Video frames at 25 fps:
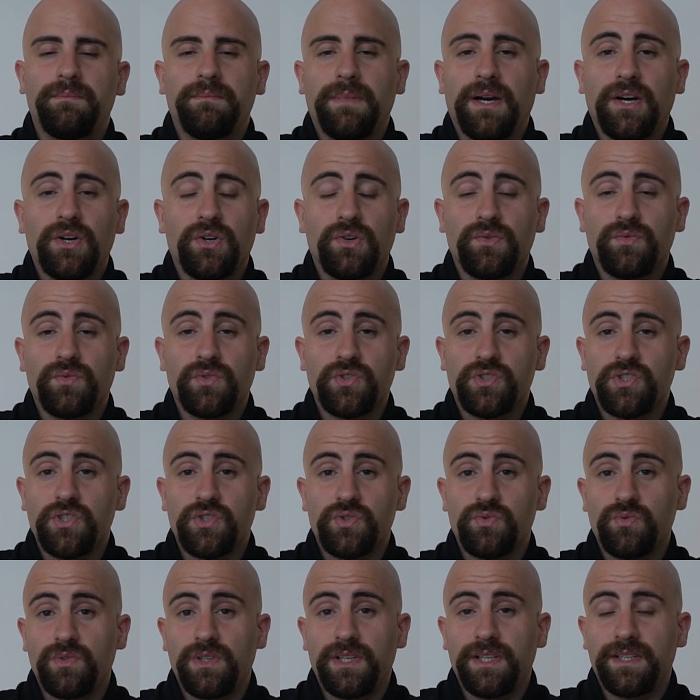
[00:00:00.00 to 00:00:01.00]
manco fosse
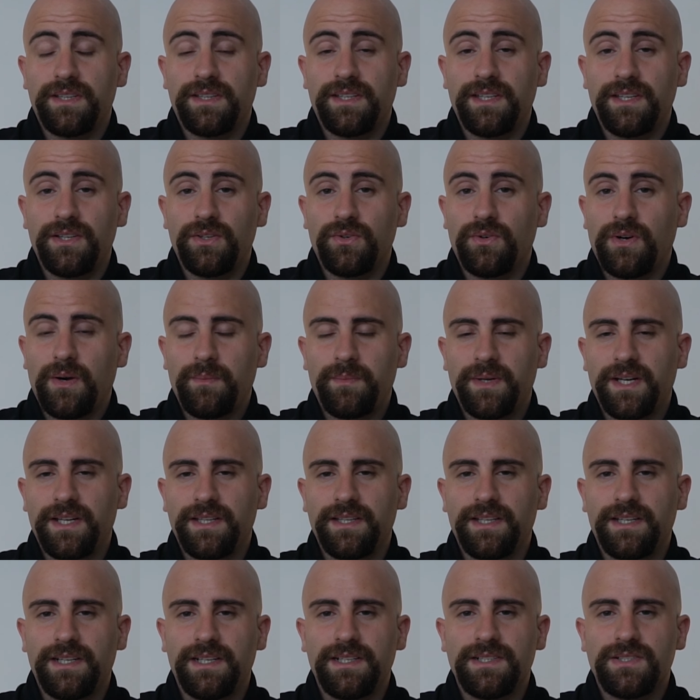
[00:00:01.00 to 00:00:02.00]
sul lettino a
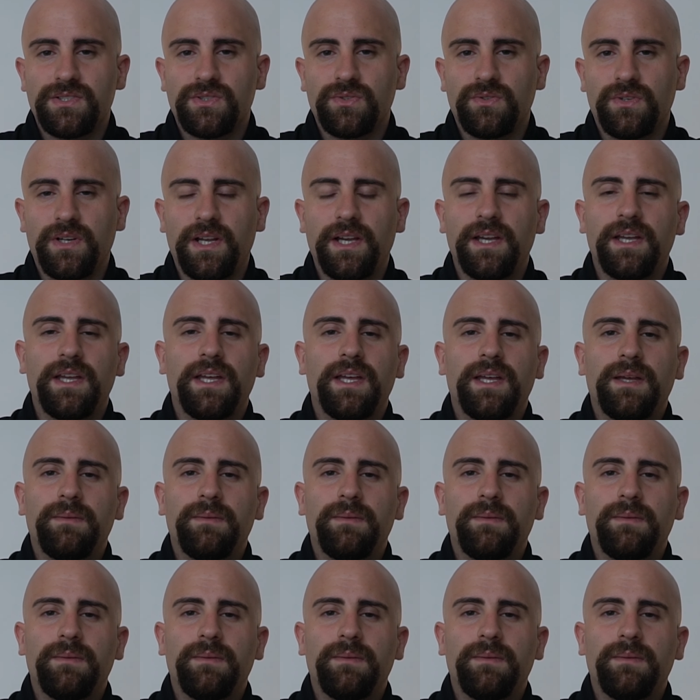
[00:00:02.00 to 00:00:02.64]
prendere il sole.